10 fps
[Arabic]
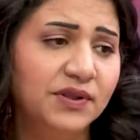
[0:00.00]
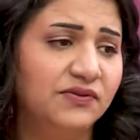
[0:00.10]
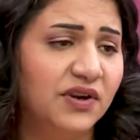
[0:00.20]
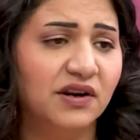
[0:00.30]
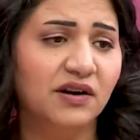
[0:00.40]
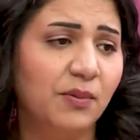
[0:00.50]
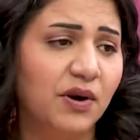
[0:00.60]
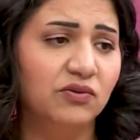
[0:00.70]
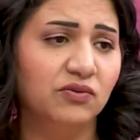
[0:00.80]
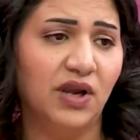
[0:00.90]
دي فكره
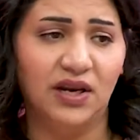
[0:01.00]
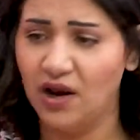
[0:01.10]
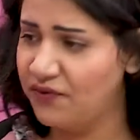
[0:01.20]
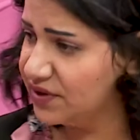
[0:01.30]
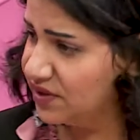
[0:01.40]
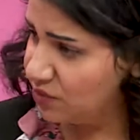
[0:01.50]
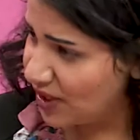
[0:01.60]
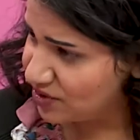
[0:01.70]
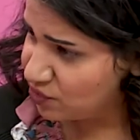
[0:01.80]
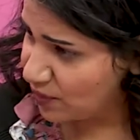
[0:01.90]
برضو يعني افضي
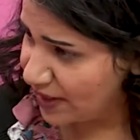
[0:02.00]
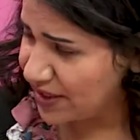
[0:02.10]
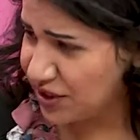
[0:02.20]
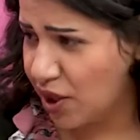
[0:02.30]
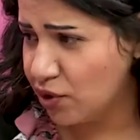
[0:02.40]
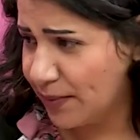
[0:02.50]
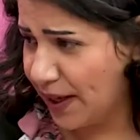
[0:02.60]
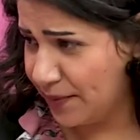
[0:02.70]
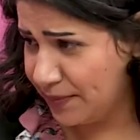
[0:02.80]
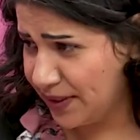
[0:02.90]
وقت شويه عشان اقعد مع
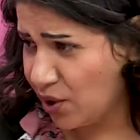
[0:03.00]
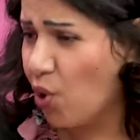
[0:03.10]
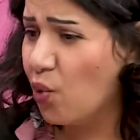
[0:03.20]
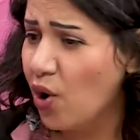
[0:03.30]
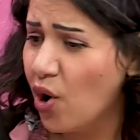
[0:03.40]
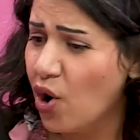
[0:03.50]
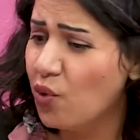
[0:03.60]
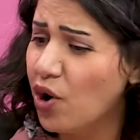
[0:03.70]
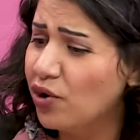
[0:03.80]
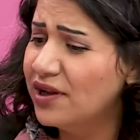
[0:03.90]
ابني هو
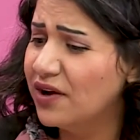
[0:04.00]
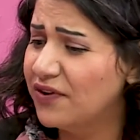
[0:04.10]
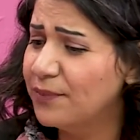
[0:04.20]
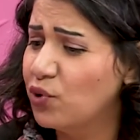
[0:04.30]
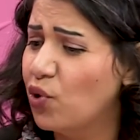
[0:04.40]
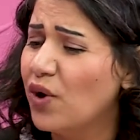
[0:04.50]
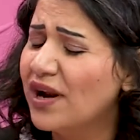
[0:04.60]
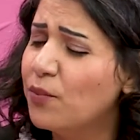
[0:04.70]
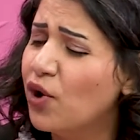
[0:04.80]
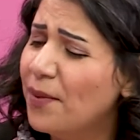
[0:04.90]
هو قول لي يا فابيو هو انا
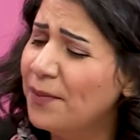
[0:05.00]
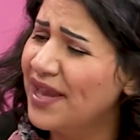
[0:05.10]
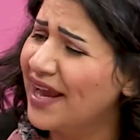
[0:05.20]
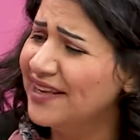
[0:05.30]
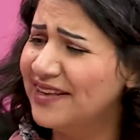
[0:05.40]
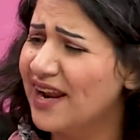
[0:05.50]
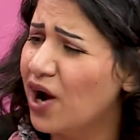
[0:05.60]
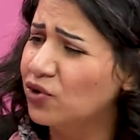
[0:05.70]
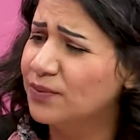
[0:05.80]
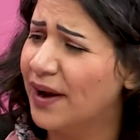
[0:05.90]
مهم يعني ان انا
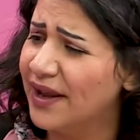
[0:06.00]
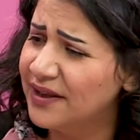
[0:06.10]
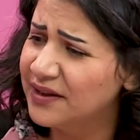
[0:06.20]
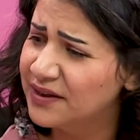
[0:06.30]
اقعد معاه